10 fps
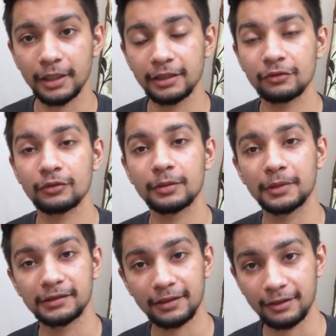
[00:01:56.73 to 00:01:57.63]
माइलेज जो है
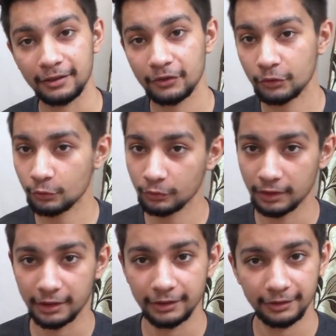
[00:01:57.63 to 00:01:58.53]
पल्सर एन एस टू
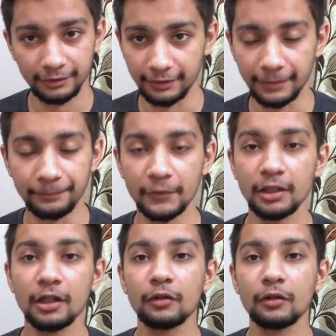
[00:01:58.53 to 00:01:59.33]
हंड्रेड ने दिया है